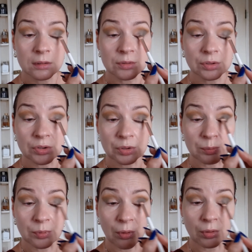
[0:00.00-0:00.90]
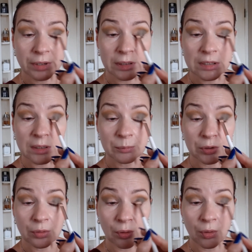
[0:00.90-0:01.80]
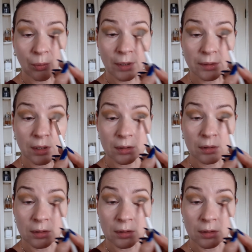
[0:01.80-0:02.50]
Czyli, że to było takie ciemne, to oko ładne.